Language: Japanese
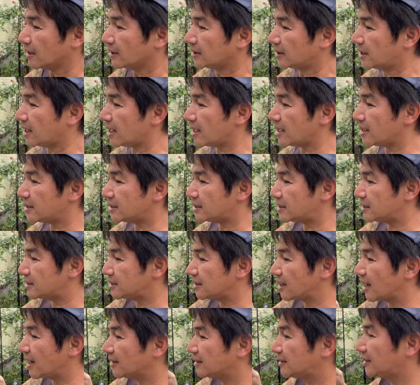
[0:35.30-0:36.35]
元気に
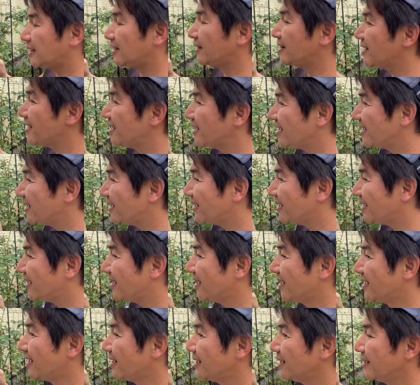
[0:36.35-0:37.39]
なってね
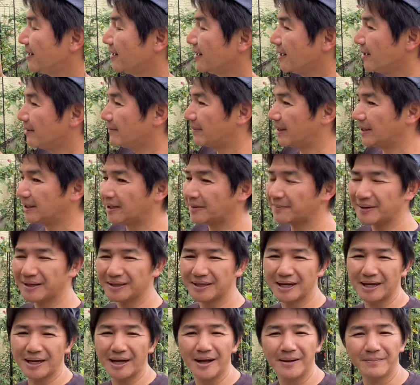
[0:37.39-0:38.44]
まだま
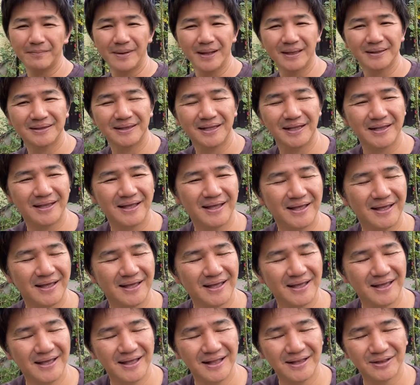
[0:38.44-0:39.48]
だ頑張って
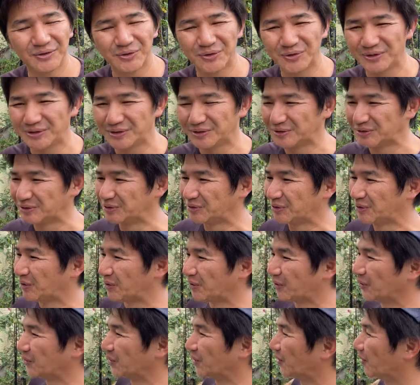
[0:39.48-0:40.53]
ねという
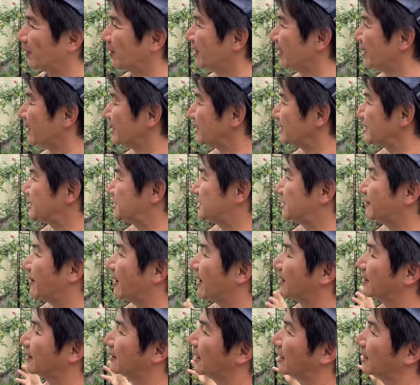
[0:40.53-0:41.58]
この一
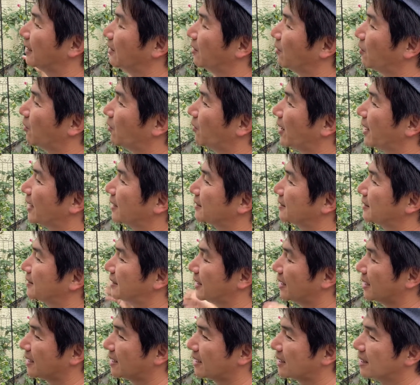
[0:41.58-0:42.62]
番果が終わっ
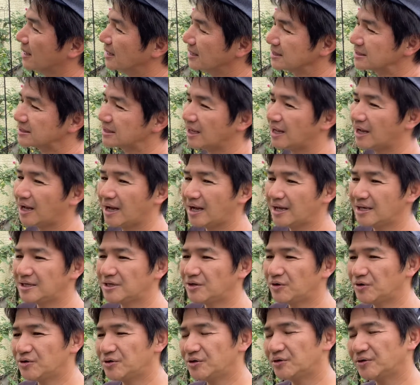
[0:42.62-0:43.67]
て、さあい
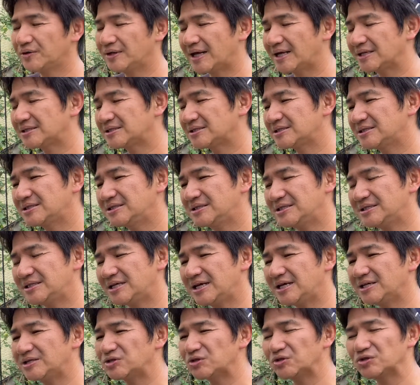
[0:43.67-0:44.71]
よいよ夏に
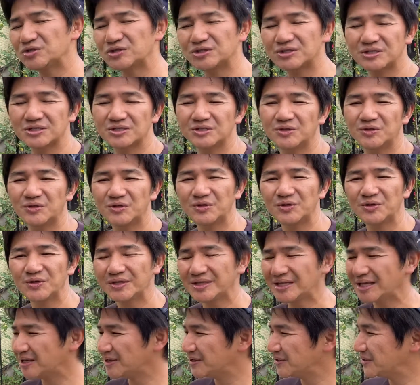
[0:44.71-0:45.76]
成長するぞっ
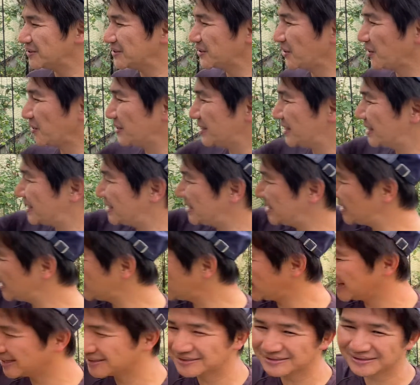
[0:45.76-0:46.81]
ていう時に
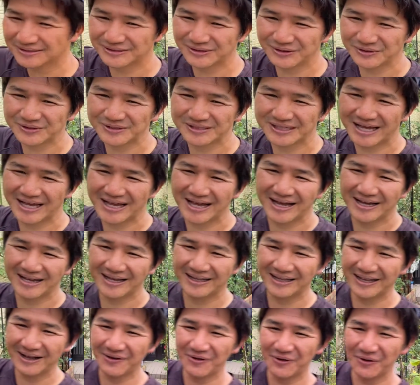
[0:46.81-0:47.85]
活力剤あげ
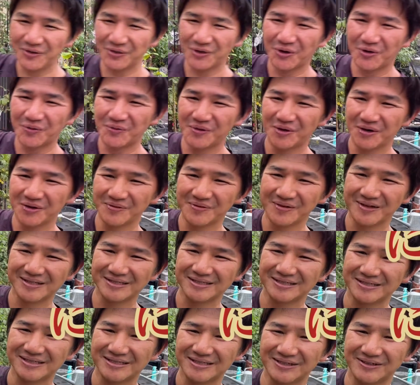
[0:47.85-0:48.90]
ていこうと思いま
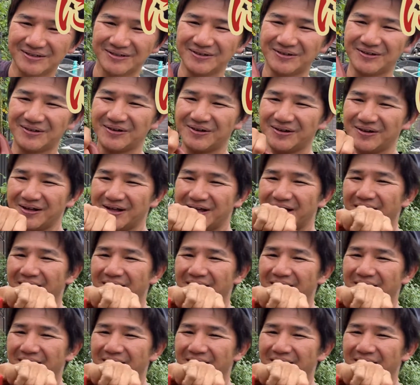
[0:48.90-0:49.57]
すよ。